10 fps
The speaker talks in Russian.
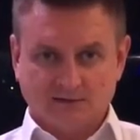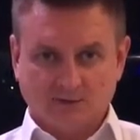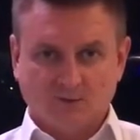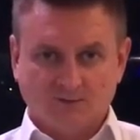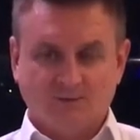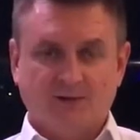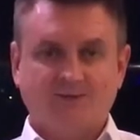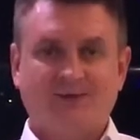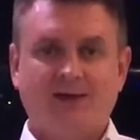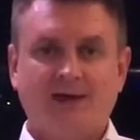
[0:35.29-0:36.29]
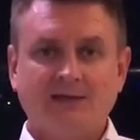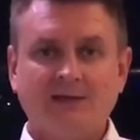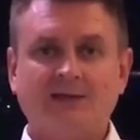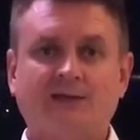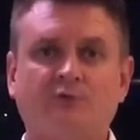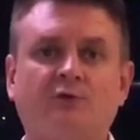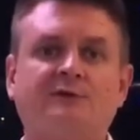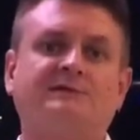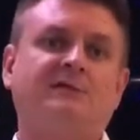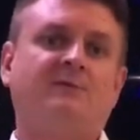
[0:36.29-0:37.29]
торговое предприятие,
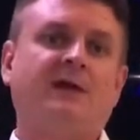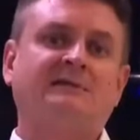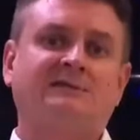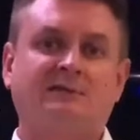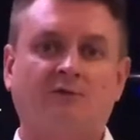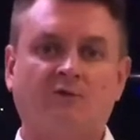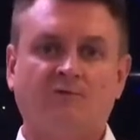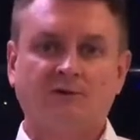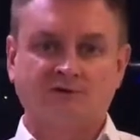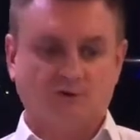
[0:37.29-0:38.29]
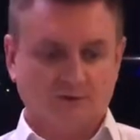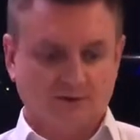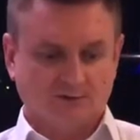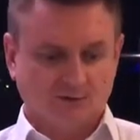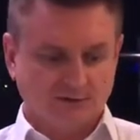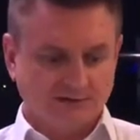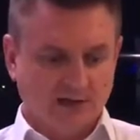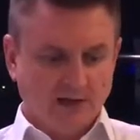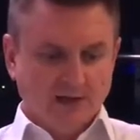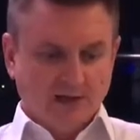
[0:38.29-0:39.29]
которое занимается торговлей золотом. То есть